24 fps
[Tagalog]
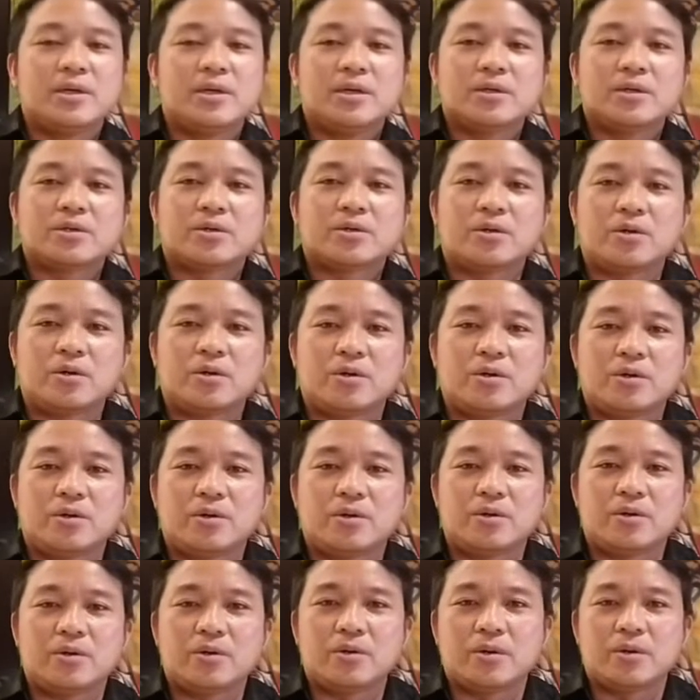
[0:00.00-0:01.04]

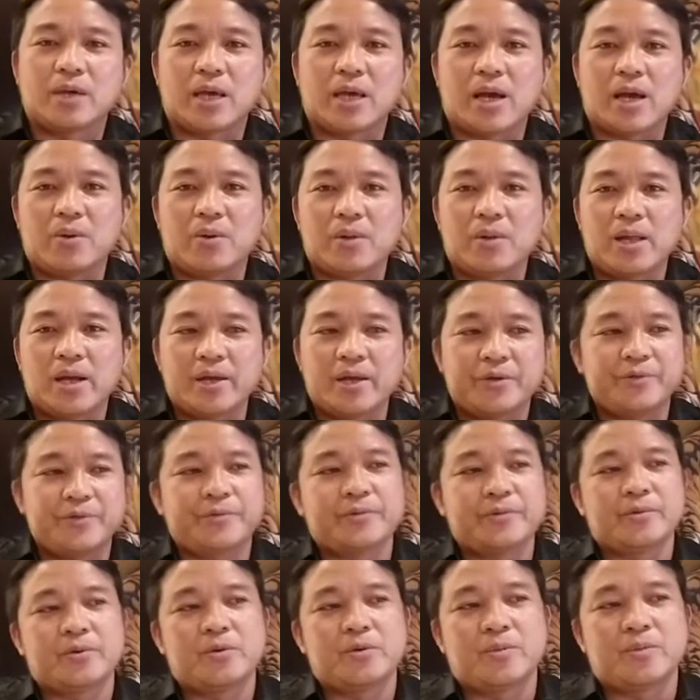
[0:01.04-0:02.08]
So, ikaw lang
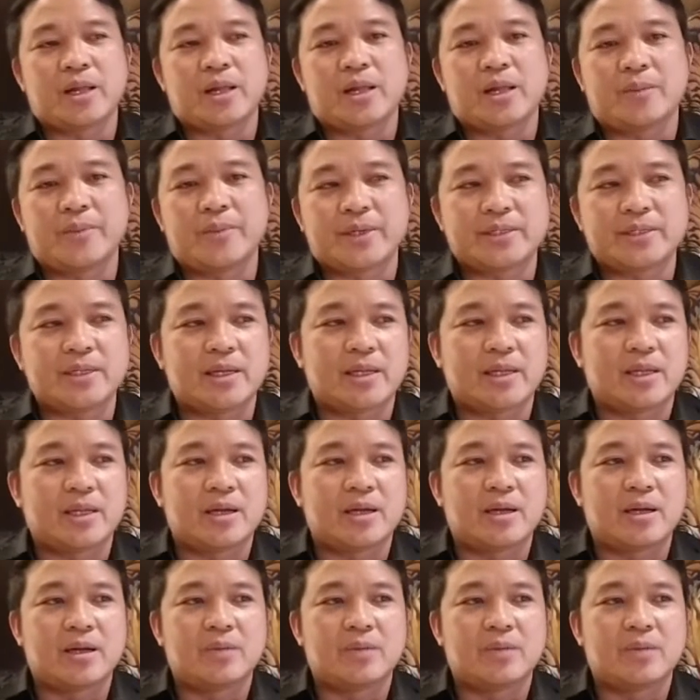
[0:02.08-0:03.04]
yung lumalabas diyan na